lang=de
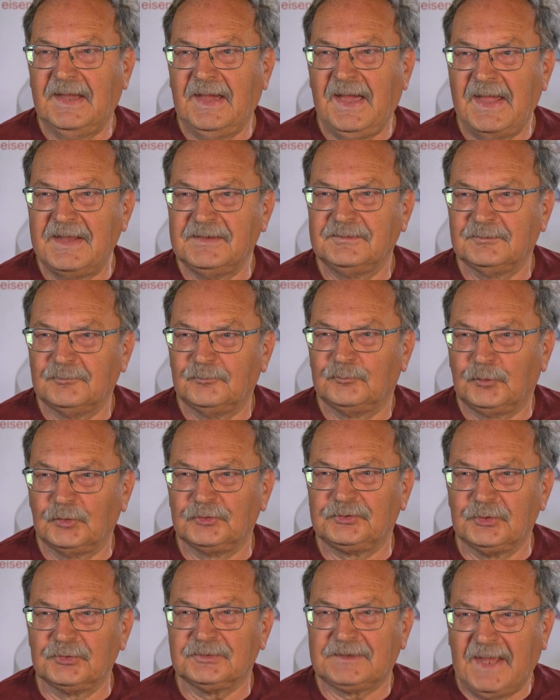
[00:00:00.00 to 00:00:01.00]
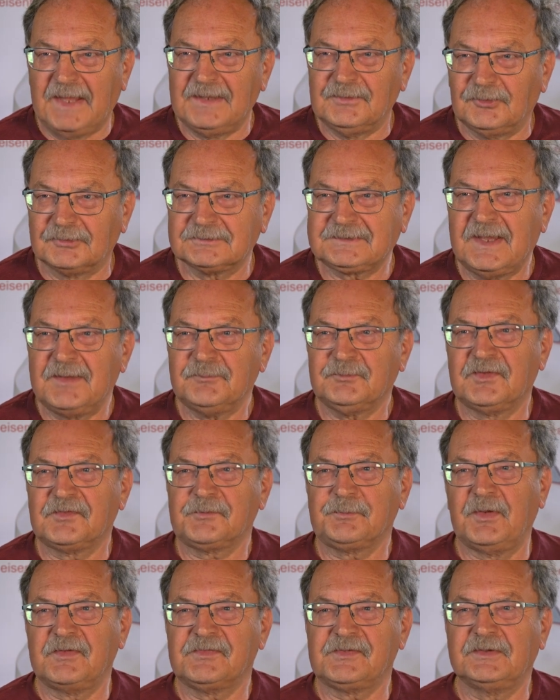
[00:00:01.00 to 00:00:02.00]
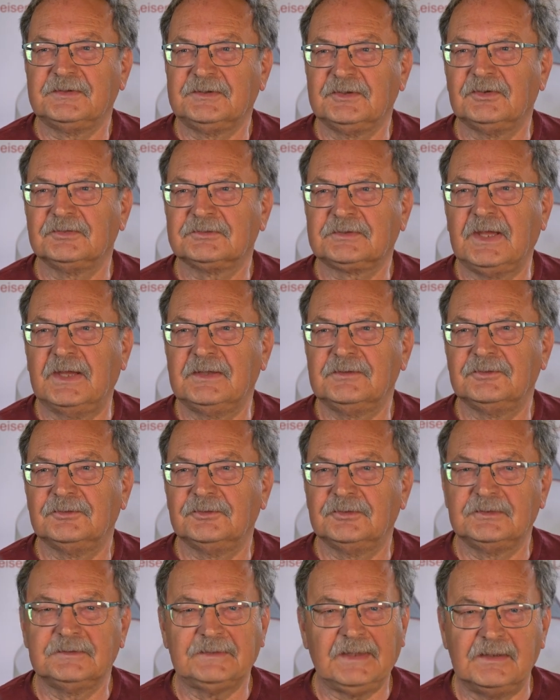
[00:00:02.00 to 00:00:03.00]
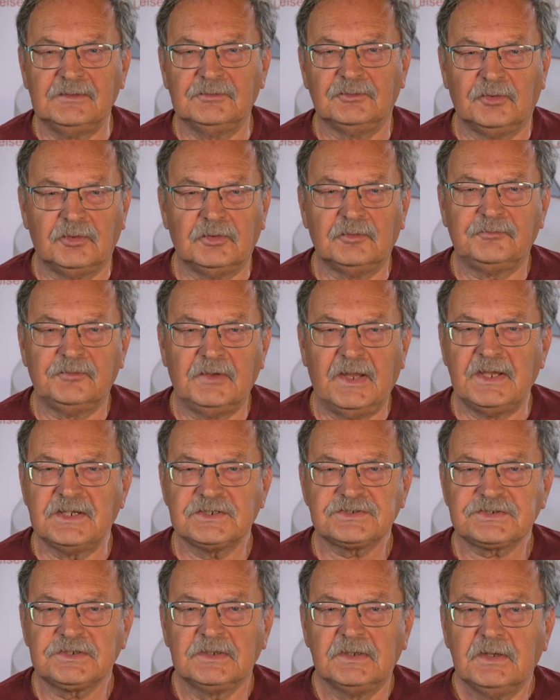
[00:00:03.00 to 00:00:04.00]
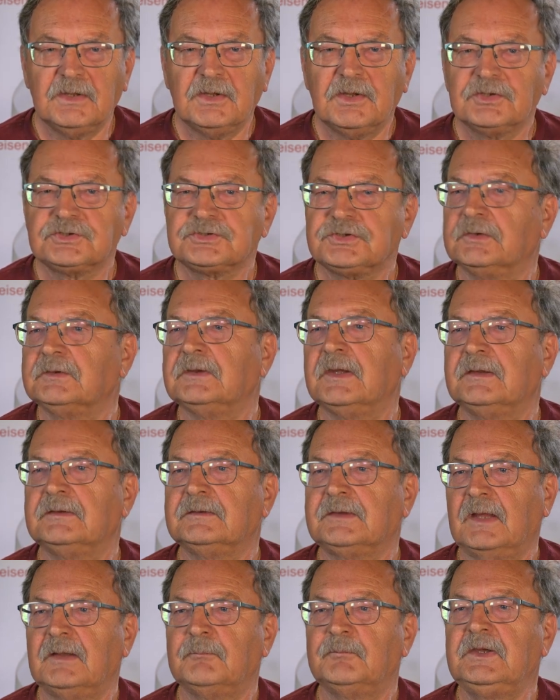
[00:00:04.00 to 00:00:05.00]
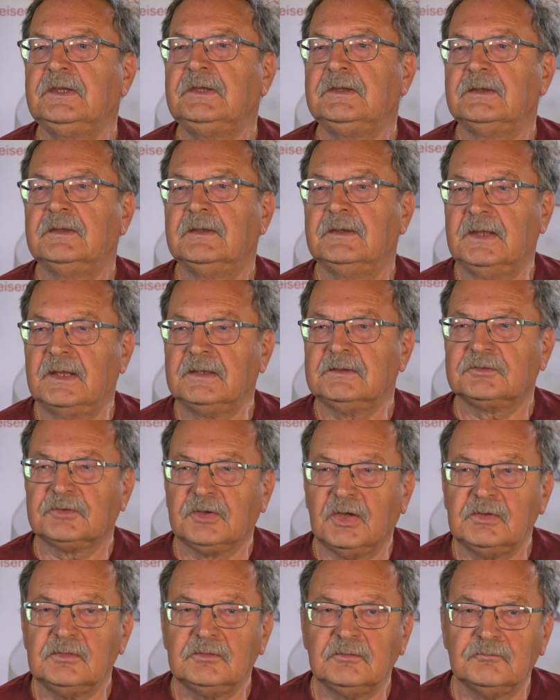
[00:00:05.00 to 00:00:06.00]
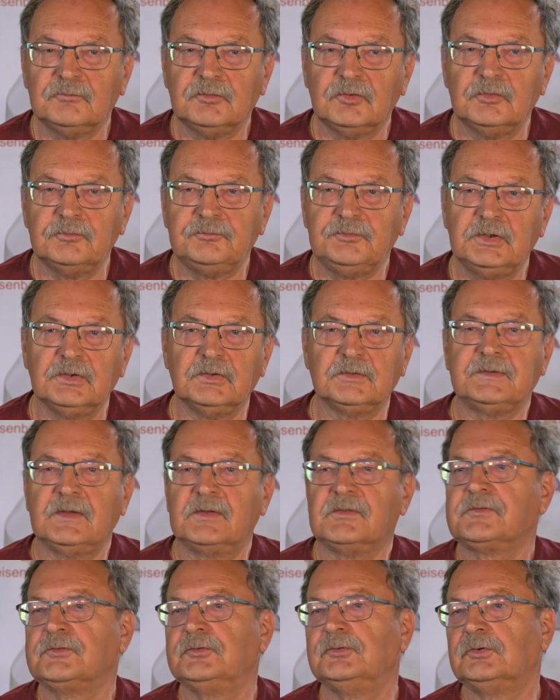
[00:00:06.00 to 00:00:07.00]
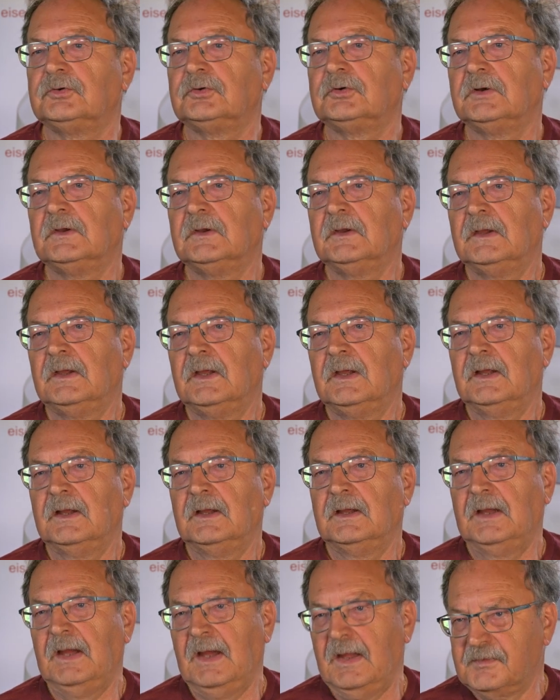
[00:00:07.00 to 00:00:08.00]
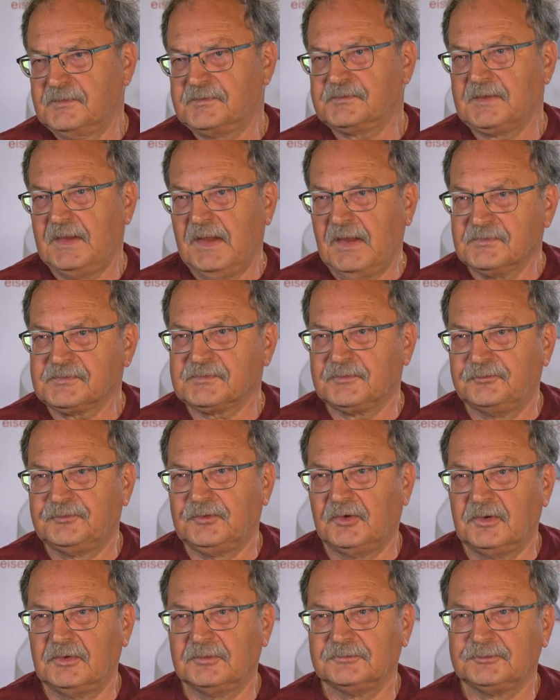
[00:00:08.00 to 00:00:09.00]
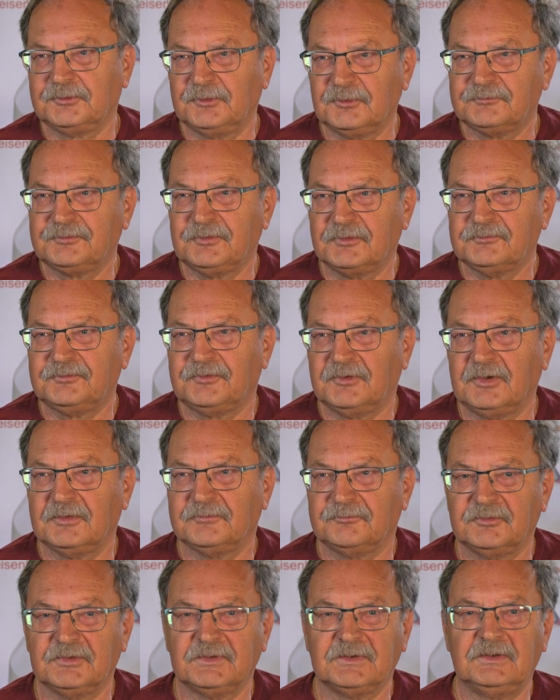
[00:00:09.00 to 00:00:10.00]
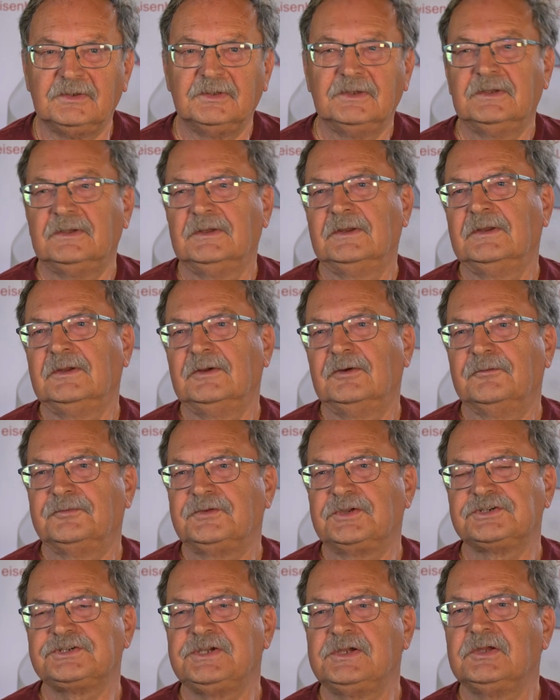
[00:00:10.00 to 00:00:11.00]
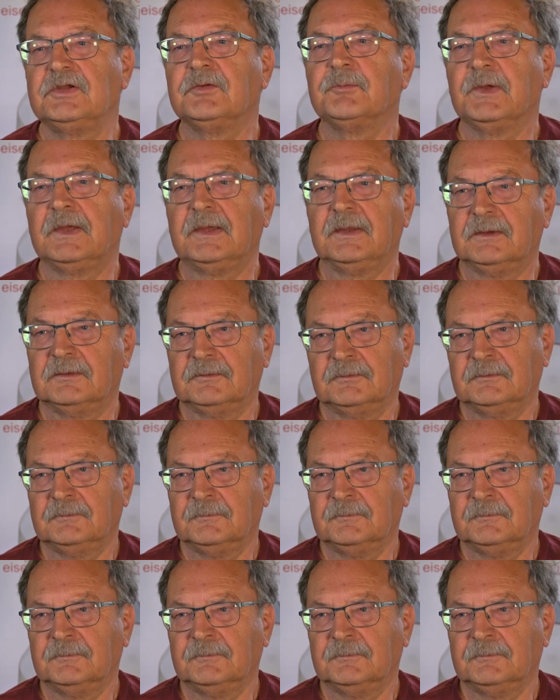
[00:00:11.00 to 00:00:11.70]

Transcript: ein Produkt, ein Ergebnis präsentieren können und dann auch vielleicht schon einen Termin nennen können, wo wir den Zug als erste Fahrt, Jungfernfahrt wieder auf die Schiene bringen.